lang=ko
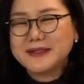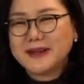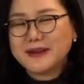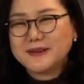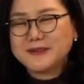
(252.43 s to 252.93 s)

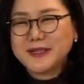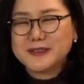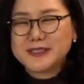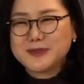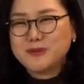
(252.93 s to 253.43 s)
어, 우리가
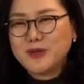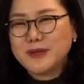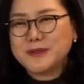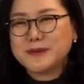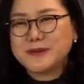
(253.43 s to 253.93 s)

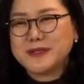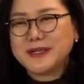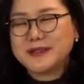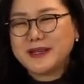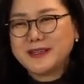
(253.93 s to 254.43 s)
진보와
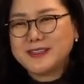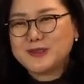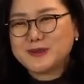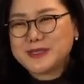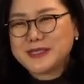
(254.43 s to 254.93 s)
빈곤이라는 헨리
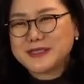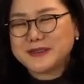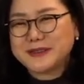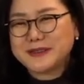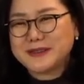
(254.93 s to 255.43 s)
조지의
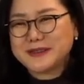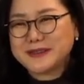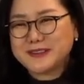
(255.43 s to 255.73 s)
책을 예,